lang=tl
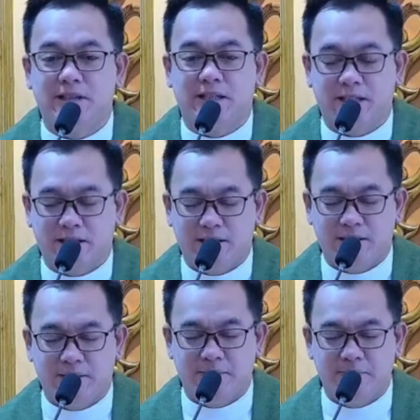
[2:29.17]
na
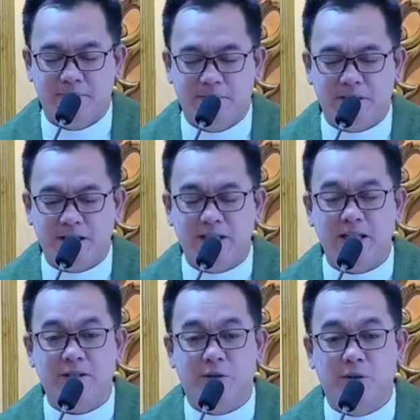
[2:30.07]

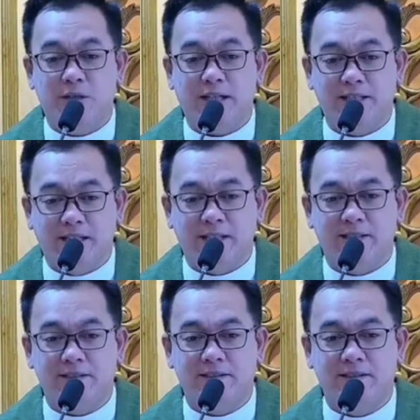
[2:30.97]
magiging okay
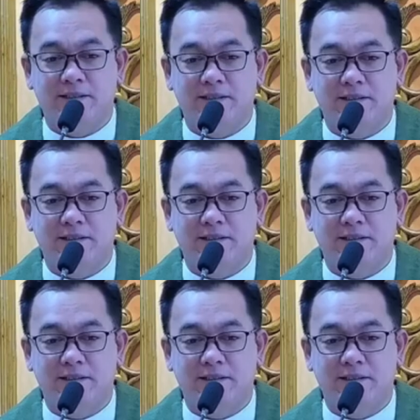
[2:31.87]
din.